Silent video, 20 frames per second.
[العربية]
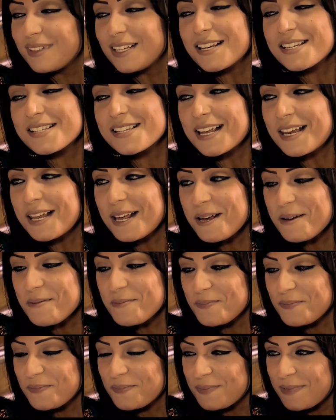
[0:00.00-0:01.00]
يا سلام
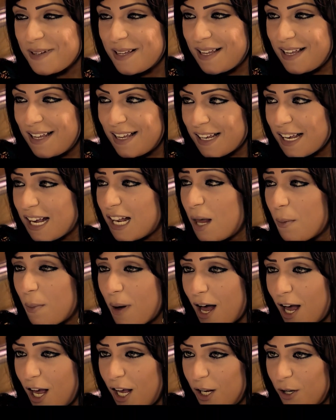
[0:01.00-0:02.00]

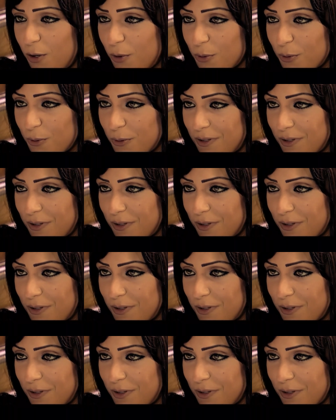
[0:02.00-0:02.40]
كلامها حلو